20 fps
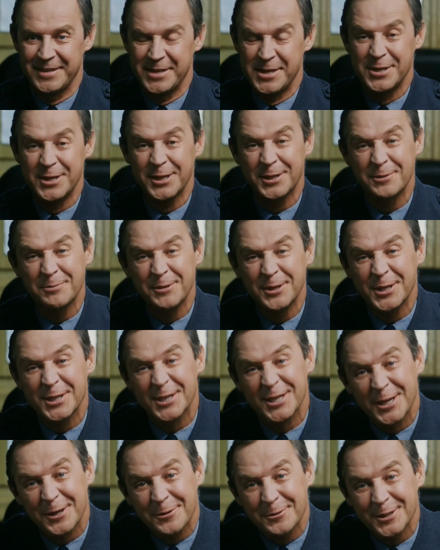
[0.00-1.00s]
I nikt mi
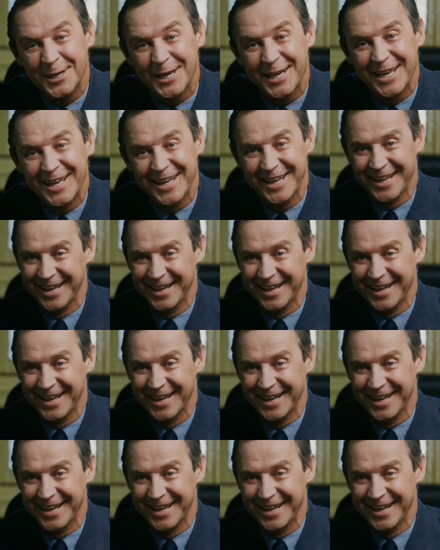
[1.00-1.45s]
nigdy nie uciekł?